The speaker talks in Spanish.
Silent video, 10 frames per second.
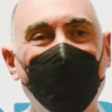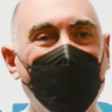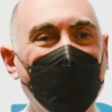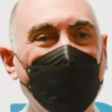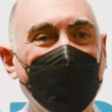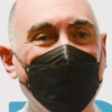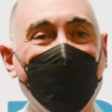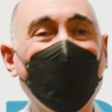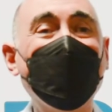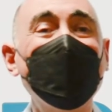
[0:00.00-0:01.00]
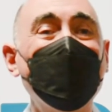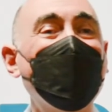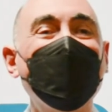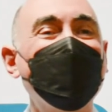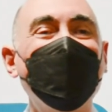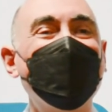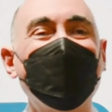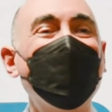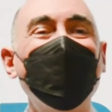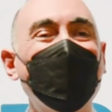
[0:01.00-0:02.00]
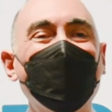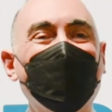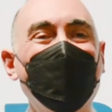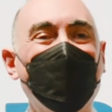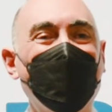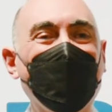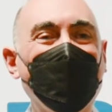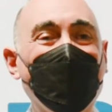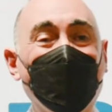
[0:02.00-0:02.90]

problemas, porque nadie te va a decir ex ante dónde está el problema,